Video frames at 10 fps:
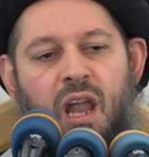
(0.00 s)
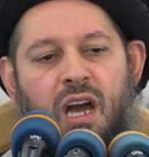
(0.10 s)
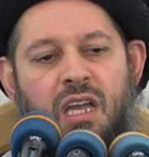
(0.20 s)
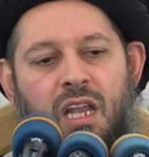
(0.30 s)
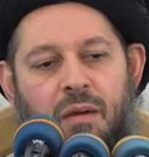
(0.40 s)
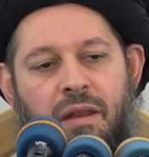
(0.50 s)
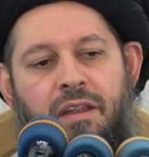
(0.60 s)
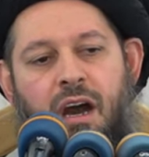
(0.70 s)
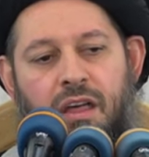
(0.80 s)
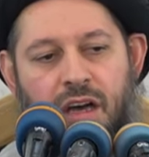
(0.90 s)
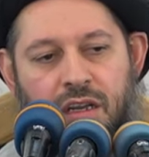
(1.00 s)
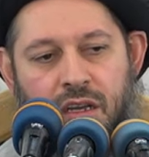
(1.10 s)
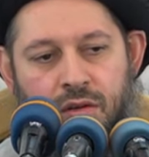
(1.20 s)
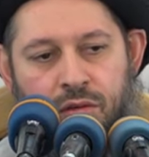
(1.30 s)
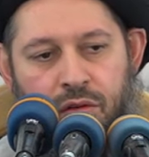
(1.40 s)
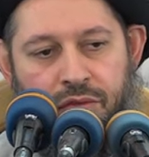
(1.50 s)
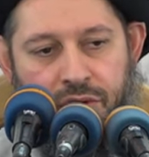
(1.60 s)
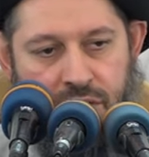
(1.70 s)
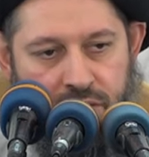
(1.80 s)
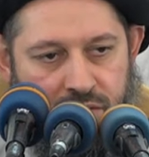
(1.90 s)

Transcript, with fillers: لا يعلم ان هذا كفر